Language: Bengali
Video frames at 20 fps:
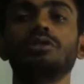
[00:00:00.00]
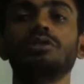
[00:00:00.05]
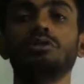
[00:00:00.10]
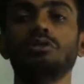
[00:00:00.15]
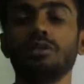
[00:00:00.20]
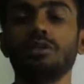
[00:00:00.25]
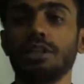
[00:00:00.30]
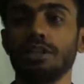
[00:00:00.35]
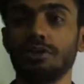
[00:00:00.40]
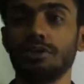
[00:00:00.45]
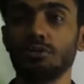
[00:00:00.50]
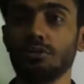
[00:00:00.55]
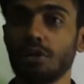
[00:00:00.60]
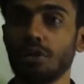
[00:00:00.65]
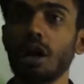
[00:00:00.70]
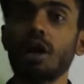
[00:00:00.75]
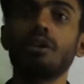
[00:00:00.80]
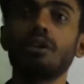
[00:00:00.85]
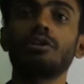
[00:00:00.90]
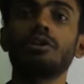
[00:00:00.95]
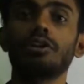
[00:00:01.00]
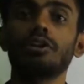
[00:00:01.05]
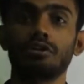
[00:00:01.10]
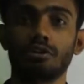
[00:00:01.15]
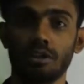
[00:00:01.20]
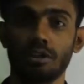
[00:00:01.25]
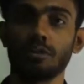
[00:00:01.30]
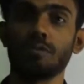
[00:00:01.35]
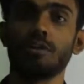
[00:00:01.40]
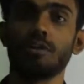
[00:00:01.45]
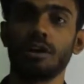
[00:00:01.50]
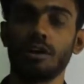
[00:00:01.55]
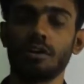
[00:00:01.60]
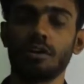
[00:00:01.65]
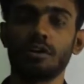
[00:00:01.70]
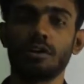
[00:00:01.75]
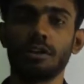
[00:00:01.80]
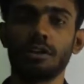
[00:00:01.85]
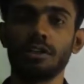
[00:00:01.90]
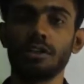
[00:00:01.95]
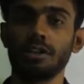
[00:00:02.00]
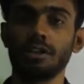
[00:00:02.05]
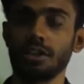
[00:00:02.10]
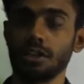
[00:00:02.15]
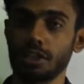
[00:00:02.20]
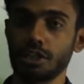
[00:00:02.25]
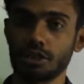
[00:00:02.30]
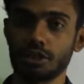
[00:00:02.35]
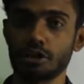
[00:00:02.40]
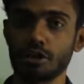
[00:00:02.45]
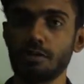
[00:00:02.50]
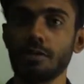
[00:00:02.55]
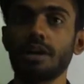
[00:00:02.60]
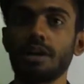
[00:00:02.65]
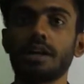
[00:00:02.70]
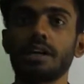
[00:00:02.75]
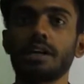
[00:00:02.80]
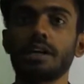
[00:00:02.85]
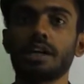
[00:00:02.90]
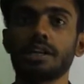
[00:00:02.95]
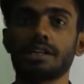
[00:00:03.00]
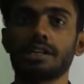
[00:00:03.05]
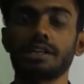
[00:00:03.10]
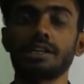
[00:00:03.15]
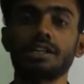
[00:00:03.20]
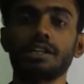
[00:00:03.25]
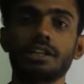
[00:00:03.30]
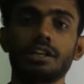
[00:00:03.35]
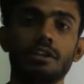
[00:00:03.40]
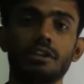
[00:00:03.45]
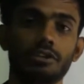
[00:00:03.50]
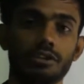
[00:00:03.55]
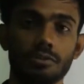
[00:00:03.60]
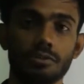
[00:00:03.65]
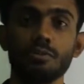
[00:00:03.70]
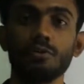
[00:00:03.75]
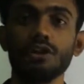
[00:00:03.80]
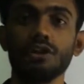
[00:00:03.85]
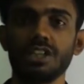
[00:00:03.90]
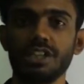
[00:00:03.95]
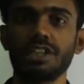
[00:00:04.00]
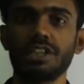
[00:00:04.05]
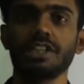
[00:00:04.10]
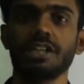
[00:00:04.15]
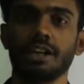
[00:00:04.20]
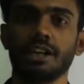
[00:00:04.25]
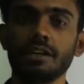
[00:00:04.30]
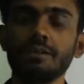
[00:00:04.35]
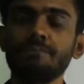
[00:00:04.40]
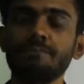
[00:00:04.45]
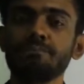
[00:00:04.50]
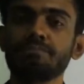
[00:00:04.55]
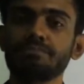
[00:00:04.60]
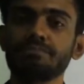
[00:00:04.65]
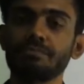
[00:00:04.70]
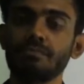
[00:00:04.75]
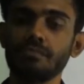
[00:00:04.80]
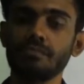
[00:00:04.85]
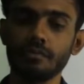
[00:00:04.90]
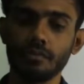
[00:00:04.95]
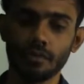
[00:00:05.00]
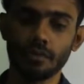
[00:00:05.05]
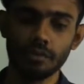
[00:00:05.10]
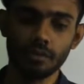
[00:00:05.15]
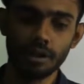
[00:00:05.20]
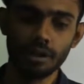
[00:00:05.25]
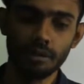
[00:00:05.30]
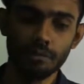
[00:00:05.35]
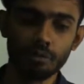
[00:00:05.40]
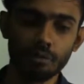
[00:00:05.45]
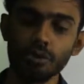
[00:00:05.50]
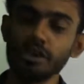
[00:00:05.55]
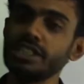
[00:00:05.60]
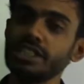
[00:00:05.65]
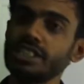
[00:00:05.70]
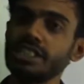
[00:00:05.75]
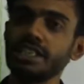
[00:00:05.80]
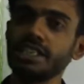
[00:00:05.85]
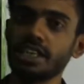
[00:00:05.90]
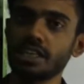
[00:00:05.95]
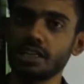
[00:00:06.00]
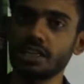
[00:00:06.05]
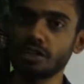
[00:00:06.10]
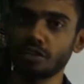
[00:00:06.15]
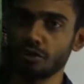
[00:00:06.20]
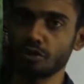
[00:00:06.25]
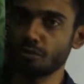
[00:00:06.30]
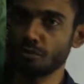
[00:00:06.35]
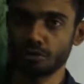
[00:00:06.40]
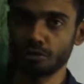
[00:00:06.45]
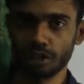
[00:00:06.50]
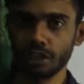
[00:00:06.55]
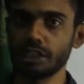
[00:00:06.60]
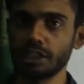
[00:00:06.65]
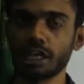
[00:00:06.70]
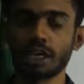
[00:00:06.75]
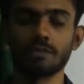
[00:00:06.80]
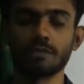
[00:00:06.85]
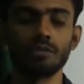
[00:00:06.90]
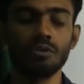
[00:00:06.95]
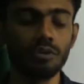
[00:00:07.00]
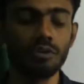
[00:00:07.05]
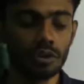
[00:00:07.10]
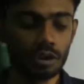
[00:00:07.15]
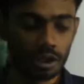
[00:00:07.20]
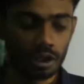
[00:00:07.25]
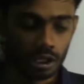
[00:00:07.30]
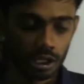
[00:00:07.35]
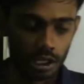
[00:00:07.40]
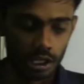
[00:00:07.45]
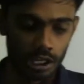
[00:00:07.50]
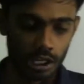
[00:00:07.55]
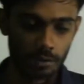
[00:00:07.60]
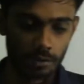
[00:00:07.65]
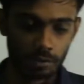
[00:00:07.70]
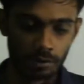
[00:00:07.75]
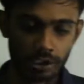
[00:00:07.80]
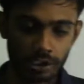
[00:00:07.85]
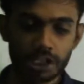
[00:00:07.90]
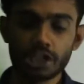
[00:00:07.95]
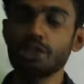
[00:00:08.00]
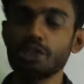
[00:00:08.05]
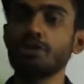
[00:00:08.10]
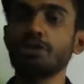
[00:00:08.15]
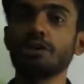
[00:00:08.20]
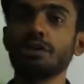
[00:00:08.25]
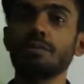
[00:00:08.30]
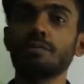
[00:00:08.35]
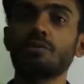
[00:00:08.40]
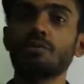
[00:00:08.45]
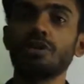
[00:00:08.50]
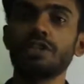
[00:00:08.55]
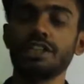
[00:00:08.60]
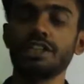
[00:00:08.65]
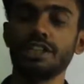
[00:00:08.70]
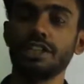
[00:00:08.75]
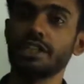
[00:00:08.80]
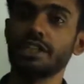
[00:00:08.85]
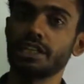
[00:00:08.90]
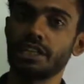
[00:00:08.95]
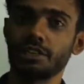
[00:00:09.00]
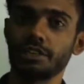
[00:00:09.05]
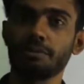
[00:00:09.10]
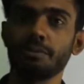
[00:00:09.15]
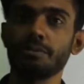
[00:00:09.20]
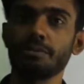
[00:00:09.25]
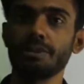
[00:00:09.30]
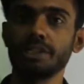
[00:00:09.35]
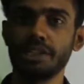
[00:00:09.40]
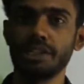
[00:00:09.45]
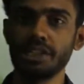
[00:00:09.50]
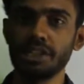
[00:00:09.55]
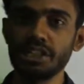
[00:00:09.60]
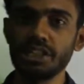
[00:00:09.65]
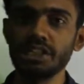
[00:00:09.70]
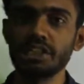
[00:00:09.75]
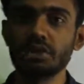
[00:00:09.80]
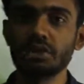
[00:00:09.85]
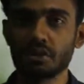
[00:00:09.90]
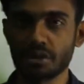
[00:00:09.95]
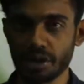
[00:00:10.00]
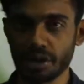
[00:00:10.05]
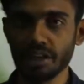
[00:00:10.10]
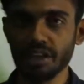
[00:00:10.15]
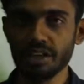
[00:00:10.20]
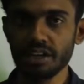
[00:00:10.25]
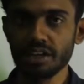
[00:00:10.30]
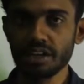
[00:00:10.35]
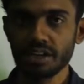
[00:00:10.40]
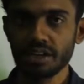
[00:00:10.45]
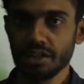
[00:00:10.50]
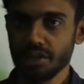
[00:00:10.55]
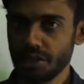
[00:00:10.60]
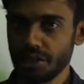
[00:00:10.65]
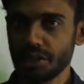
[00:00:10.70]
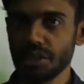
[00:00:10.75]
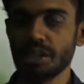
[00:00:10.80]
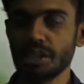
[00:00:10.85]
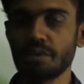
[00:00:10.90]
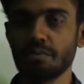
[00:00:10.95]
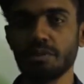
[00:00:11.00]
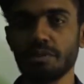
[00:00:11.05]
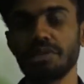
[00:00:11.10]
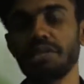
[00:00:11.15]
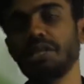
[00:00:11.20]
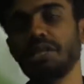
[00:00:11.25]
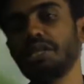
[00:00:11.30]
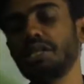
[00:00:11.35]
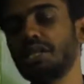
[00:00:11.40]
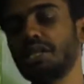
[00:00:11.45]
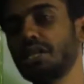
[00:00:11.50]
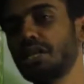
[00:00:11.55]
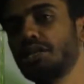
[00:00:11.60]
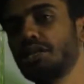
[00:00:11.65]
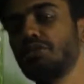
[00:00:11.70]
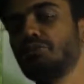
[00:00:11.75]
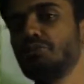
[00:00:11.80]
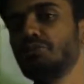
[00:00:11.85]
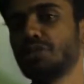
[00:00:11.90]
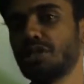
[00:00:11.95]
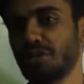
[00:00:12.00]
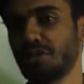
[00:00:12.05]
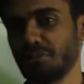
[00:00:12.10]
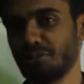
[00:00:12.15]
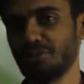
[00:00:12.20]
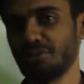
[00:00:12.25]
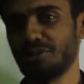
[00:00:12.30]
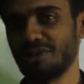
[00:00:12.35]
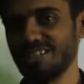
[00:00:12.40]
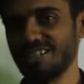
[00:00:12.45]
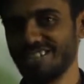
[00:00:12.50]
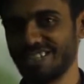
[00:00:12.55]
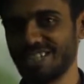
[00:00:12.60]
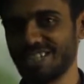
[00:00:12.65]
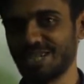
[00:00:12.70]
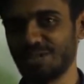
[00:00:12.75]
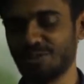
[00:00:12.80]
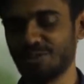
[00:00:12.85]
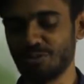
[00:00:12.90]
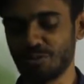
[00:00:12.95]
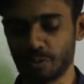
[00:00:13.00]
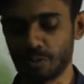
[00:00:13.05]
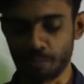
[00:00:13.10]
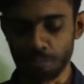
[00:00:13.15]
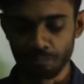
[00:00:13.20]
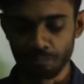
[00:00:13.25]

যদি একটি উদাহরণের কথা বলা হয় যেটা সবার আগে আসে সেটা হচ্ছে মরিচিকা তো এই মরিচিকাটা সম্পর্কে জানব এবং সেই সঙ্গে মরিচিকাটা কিভাবে সৃষ্টি হয় সেটা আমরা চিত্রের সাহায্যে উপস্থাপন করার চেষ্টা করব